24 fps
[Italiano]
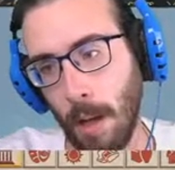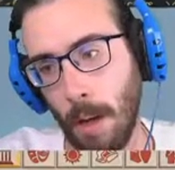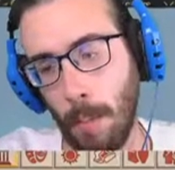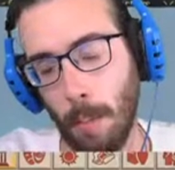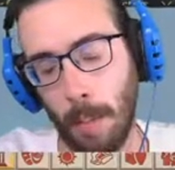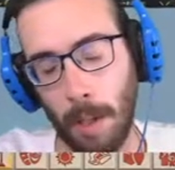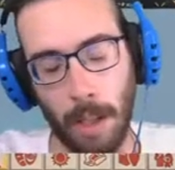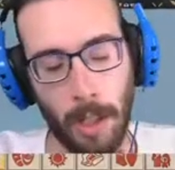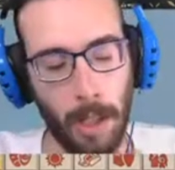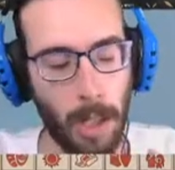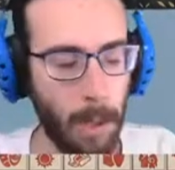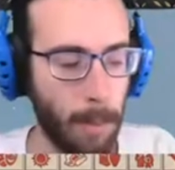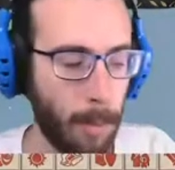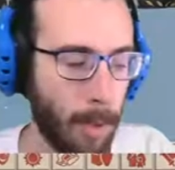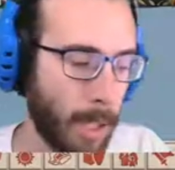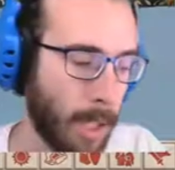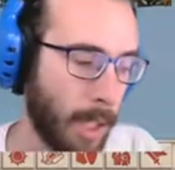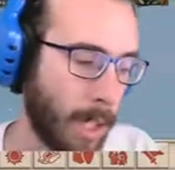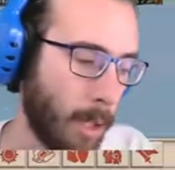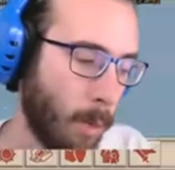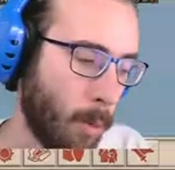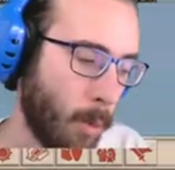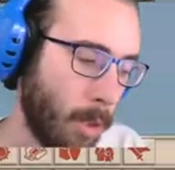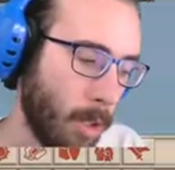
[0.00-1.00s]
Prenderei
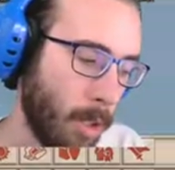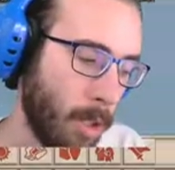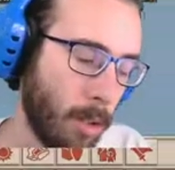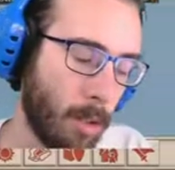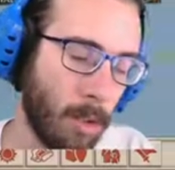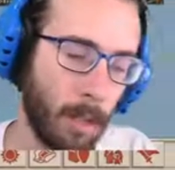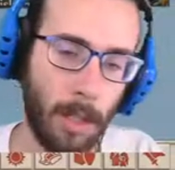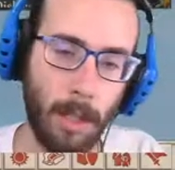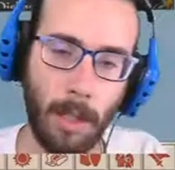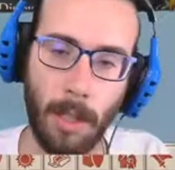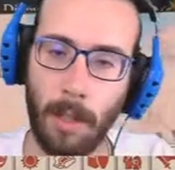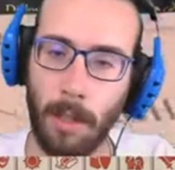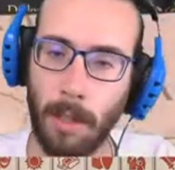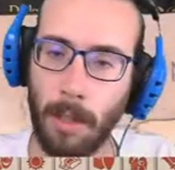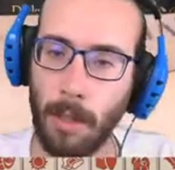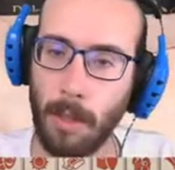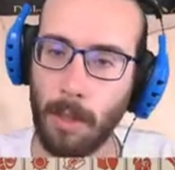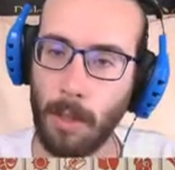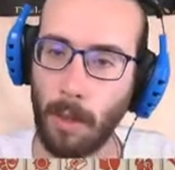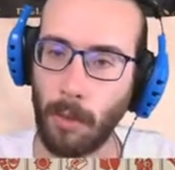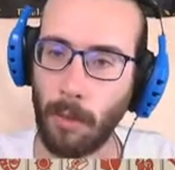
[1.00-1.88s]
magari quello con il tizio